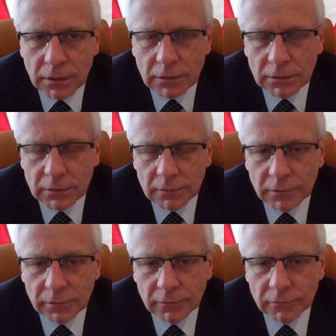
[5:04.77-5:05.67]
E, e,
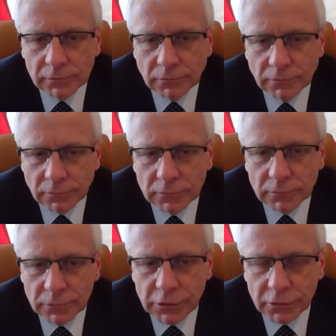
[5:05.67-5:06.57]

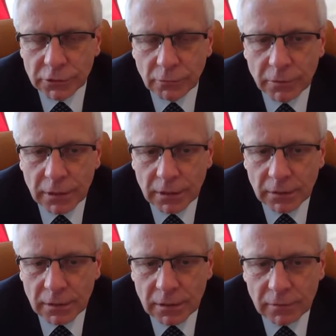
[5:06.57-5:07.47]
mm, dziękuję
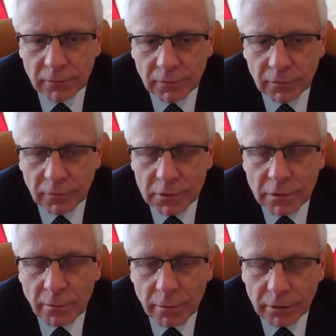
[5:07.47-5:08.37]

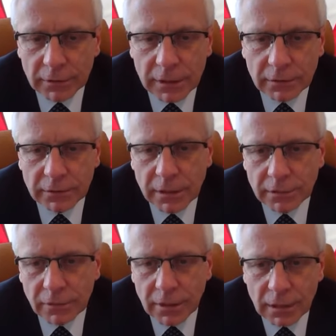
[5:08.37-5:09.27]
Wojskom Obrony
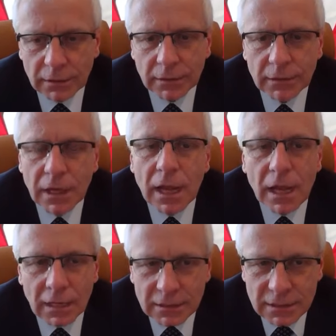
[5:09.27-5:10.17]
Terytorialnej,
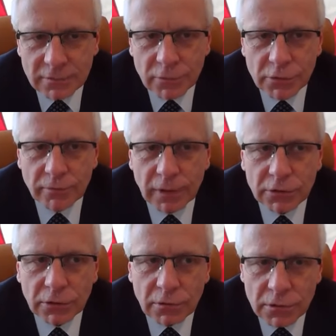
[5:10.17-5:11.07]
ale chcę zwrócić uwagę,
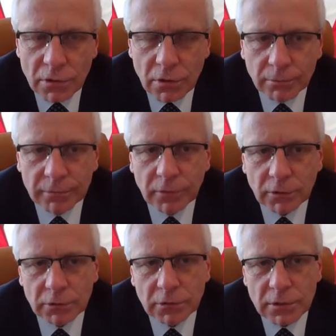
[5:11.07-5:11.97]
że to, co robi
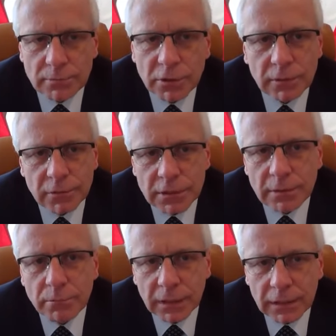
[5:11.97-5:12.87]
WOT, to jest przede
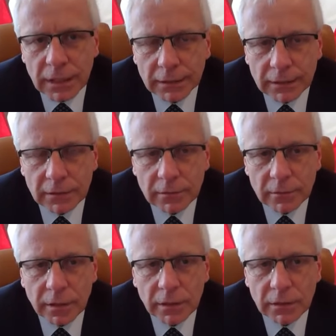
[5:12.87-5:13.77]
wszystkim badanie
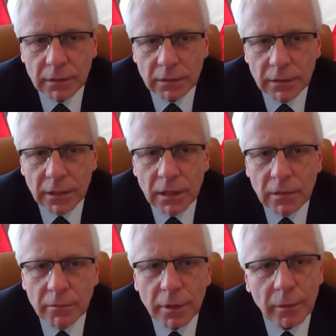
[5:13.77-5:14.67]

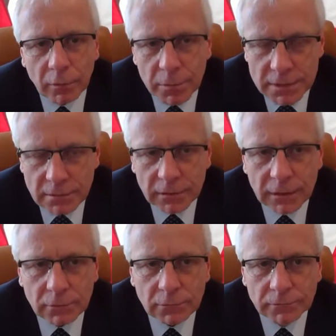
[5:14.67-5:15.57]
białego personelu.